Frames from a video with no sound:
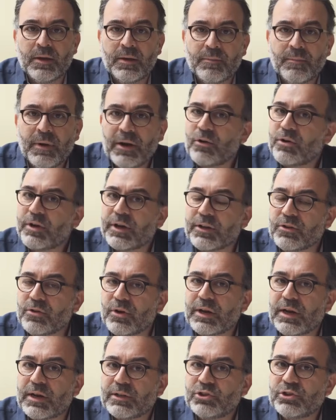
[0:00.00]
Ma non credo
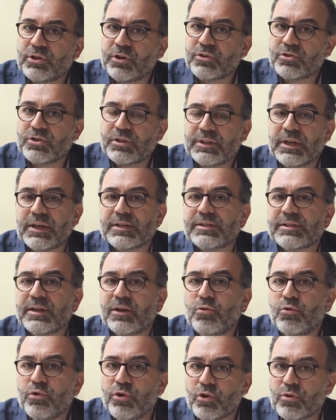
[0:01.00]
che la generosità sia
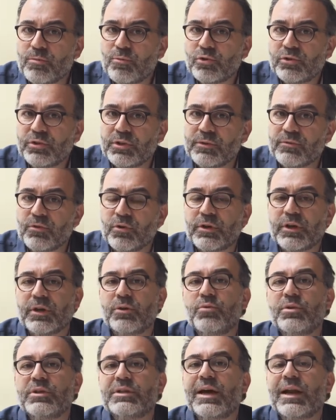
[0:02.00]
l'unico motivo che
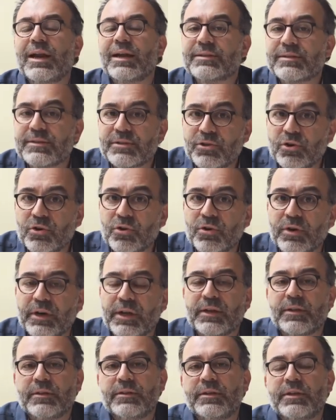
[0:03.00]
guida
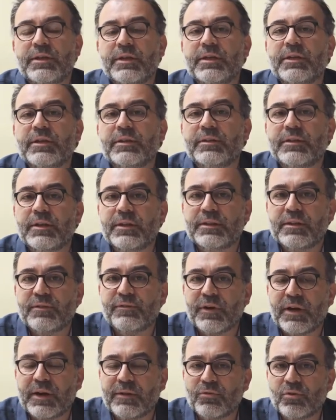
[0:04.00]
l'azione di chi intende
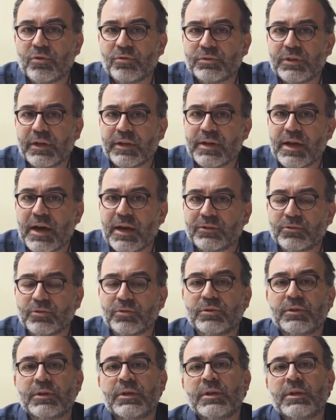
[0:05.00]
fare volontariato